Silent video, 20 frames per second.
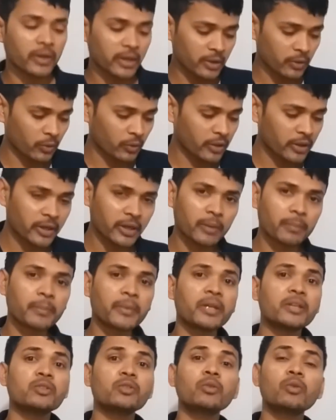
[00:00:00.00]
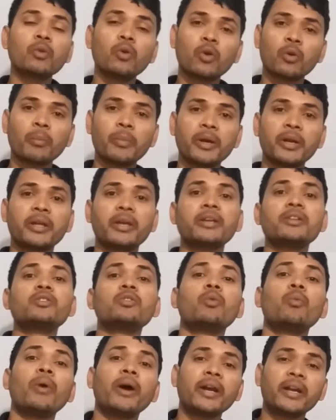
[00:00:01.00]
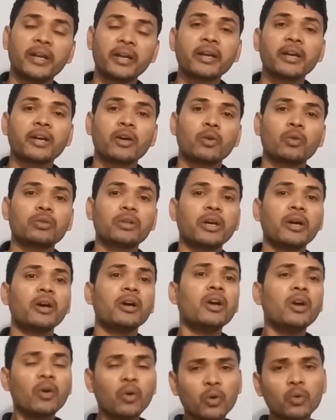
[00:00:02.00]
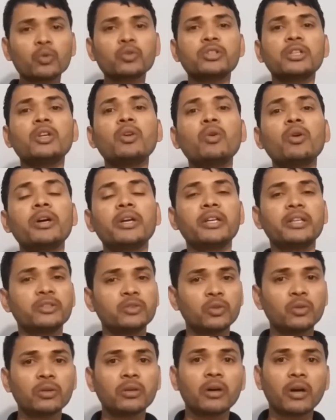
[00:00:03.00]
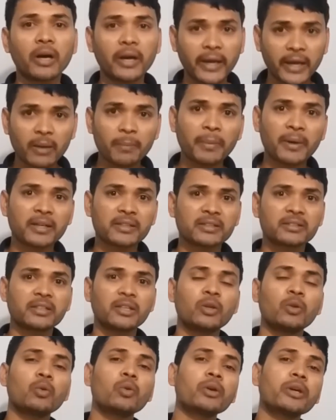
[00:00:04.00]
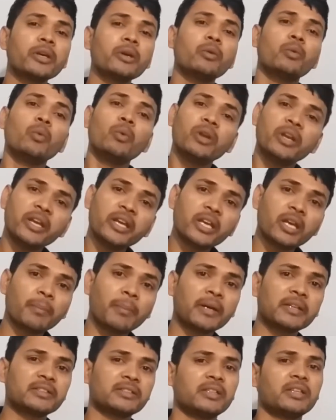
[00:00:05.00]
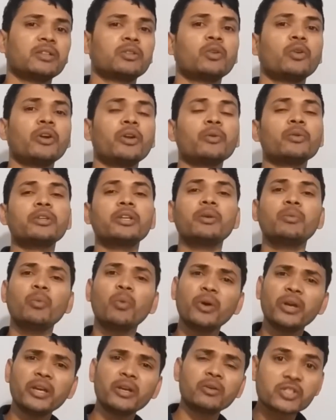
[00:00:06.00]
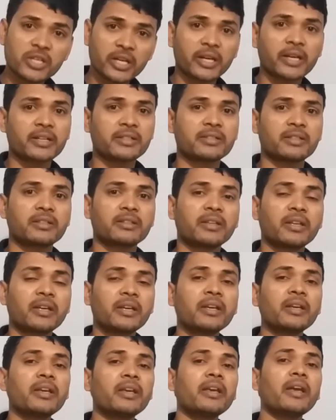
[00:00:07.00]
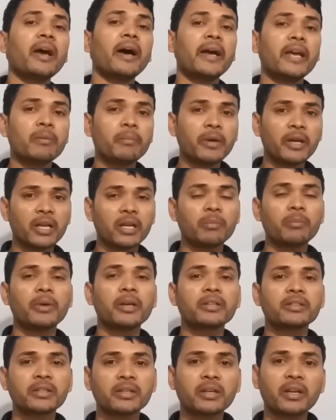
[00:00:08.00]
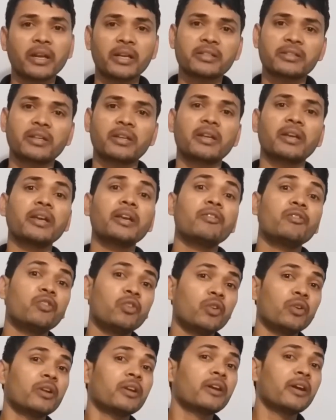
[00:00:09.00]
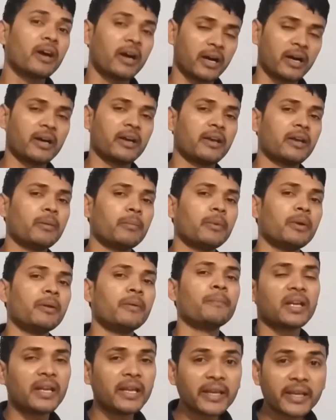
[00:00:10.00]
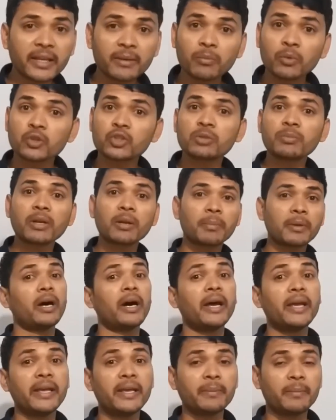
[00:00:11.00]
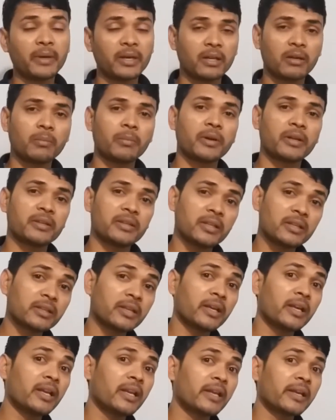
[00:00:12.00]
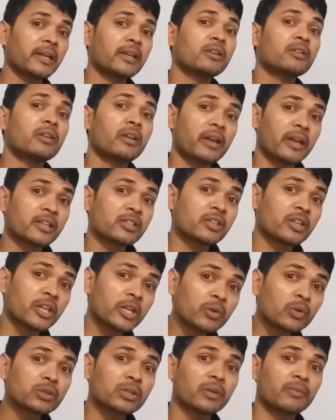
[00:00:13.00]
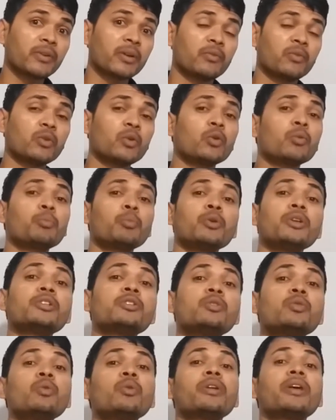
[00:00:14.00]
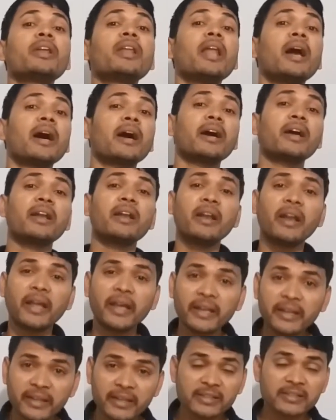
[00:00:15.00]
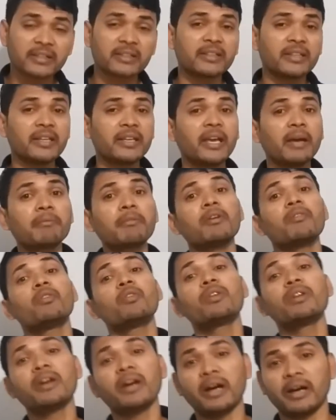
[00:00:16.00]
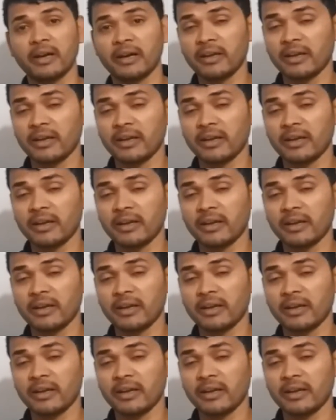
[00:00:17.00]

वाले हो गए अपने जो गवर्नमेंट के जो व्हाइट हेड हैकर होता है वो कुछ ही लोग हैं जो हेल्प कर सकते हैं लोगों की उन्हीं के पास ये अथॉरिटी होती है वही चेक कर सकते हैं कि आई नंबर से ट्रेस करके कि फ़ोन कहाँ है अभी लेकिन बहुत सी बार अपन आई नंबर देते हैं लेकिन ट्रेस नहीं होता अपना फ़ोन और पुलिस ढूंढ के लाकर नहीं दे सकती कि आपका फ़ोन कहाँ